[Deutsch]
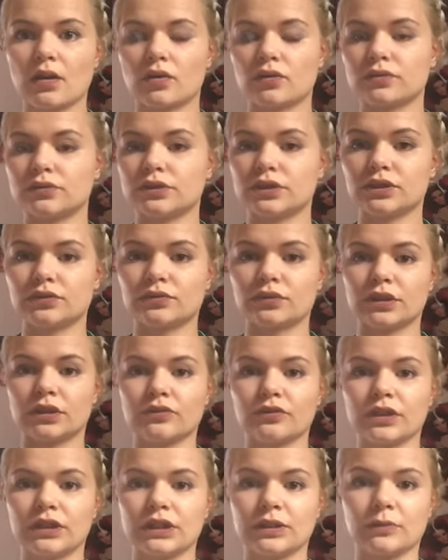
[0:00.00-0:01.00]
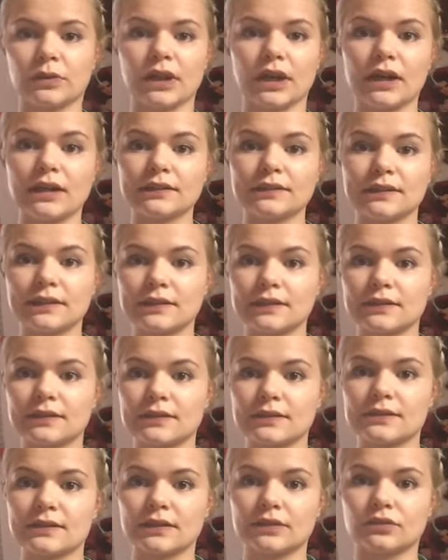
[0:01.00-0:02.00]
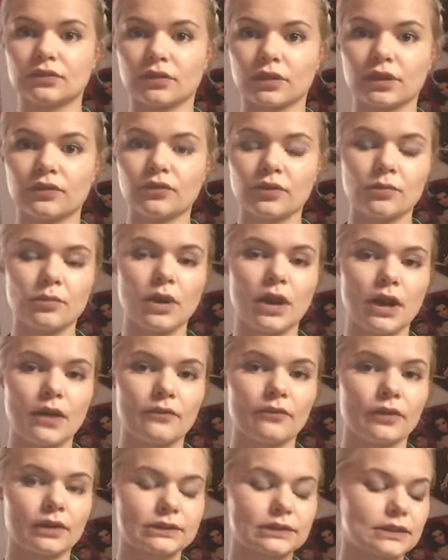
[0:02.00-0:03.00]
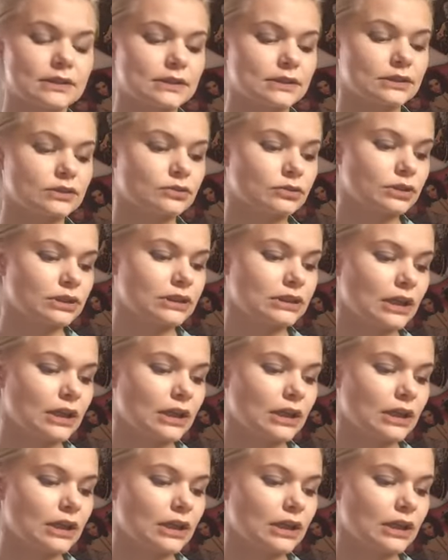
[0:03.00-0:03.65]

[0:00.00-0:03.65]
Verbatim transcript: Und nicht wundern wegen dem Krach da hinten, das ignorieren wir mal einfach, das sind nur die